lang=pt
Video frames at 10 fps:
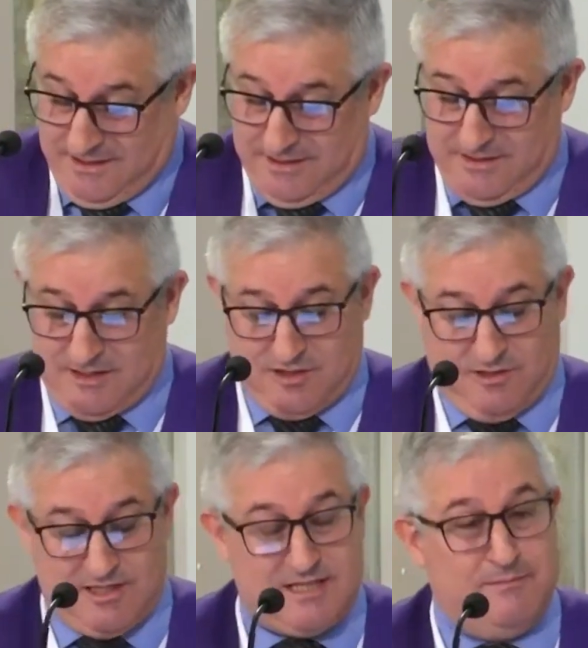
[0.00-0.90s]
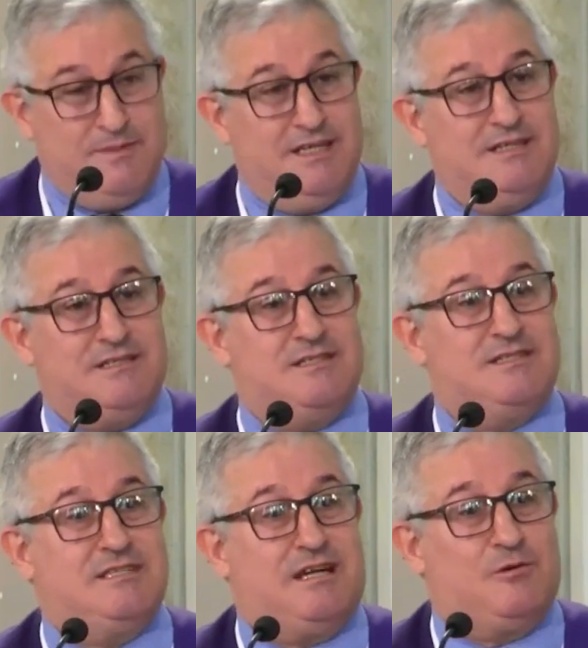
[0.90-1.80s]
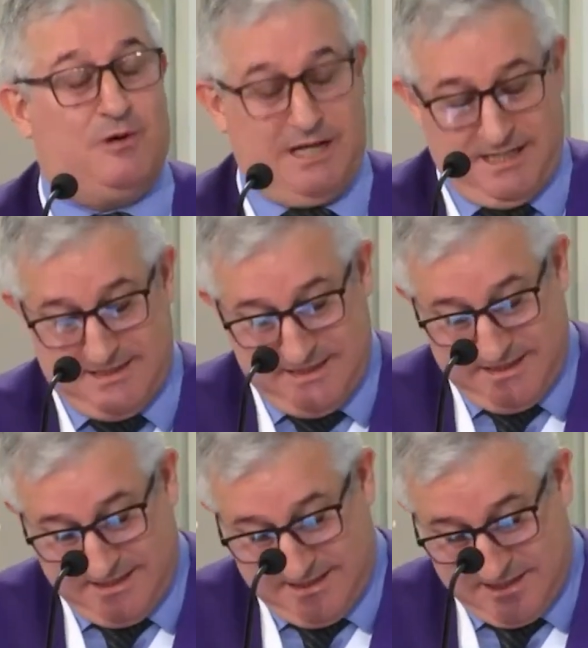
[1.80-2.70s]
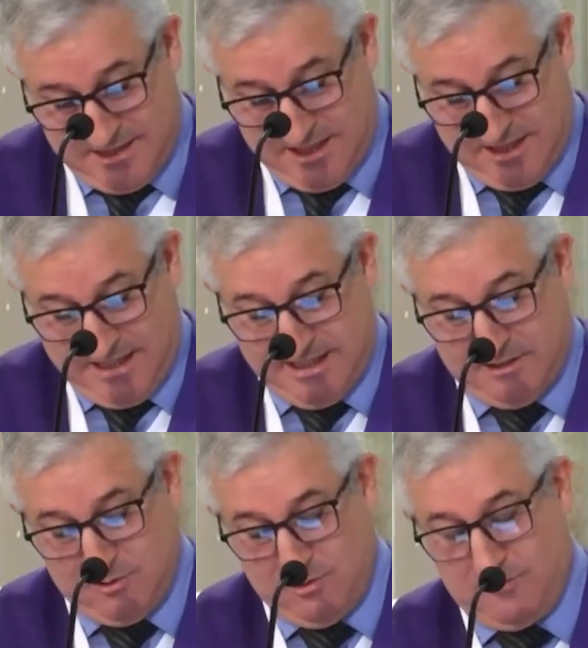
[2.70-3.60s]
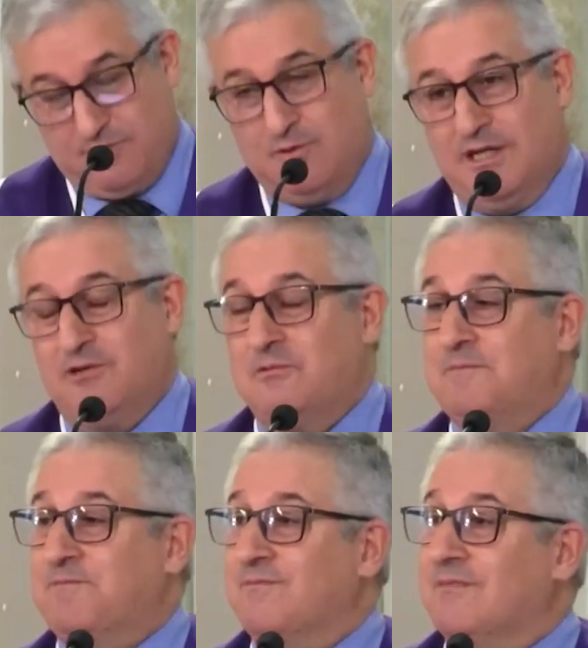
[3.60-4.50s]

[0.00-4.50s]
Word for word: ansiosamente se aguarda a chegada do novo ano,